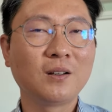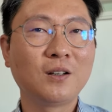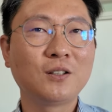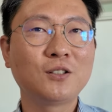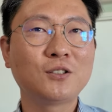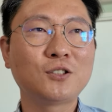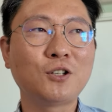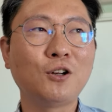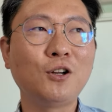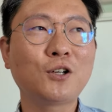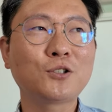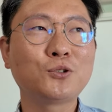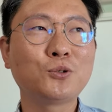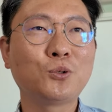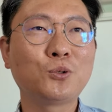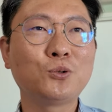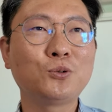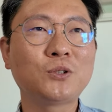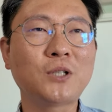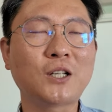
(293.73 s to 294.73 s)
그래서
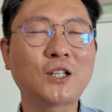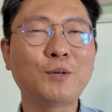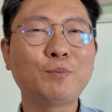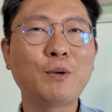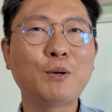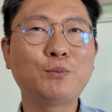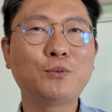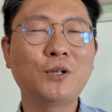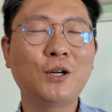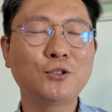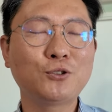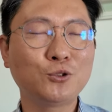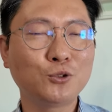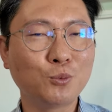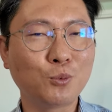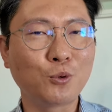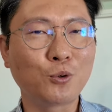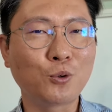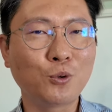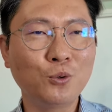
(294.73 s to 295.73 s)
전략적으로 자산 배분을 할 줄도
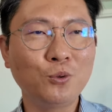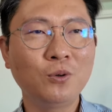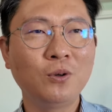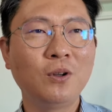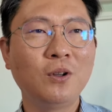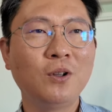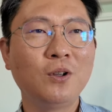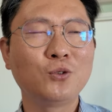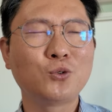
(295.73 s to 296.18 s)
모르고